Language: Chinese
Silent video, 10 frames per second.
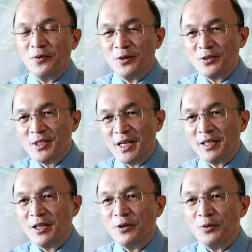我就
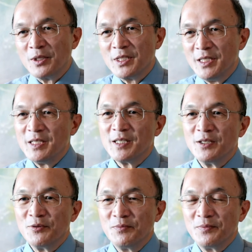想到我妻子。
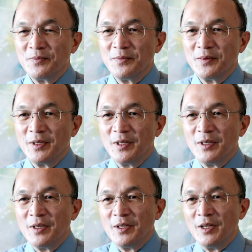
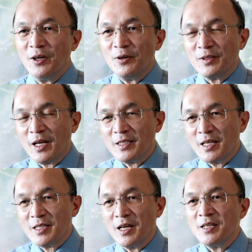然后他在
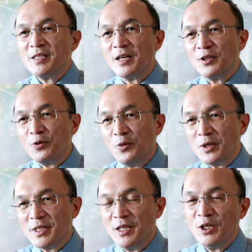成长的过
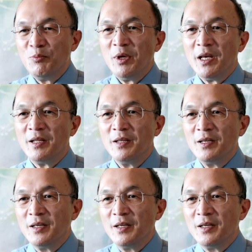程里面，